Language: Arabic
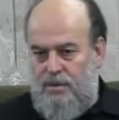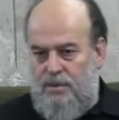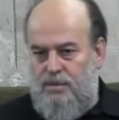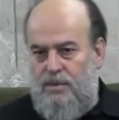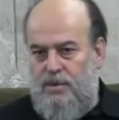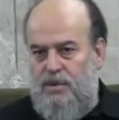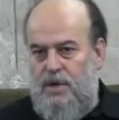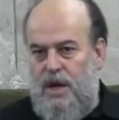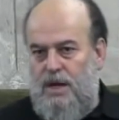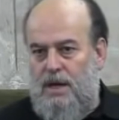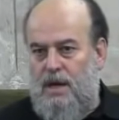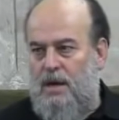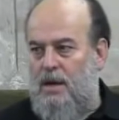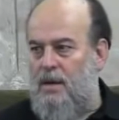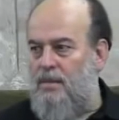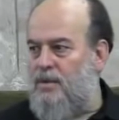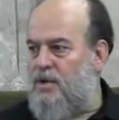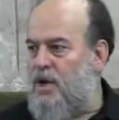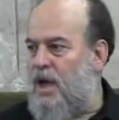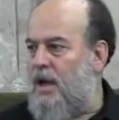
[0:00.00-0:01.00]
مش هيك
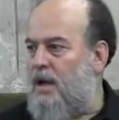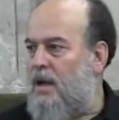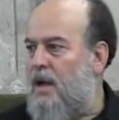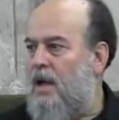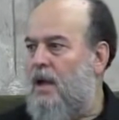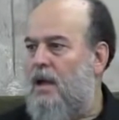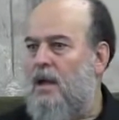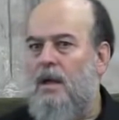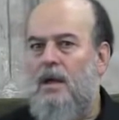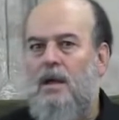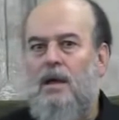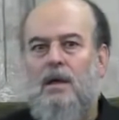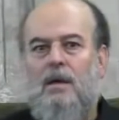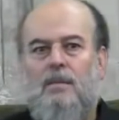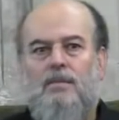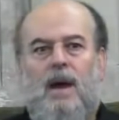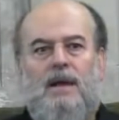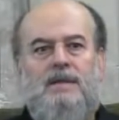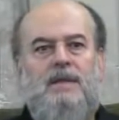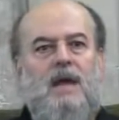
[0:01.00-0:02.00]
مش هيك
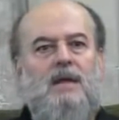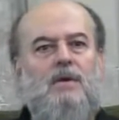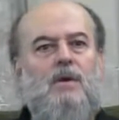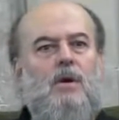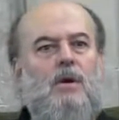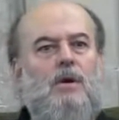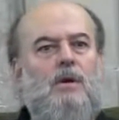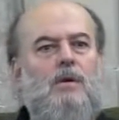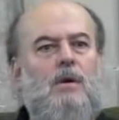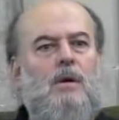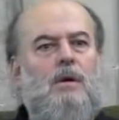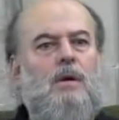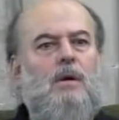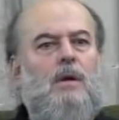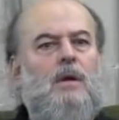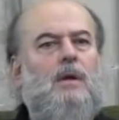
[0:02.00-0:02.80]
بعدين كل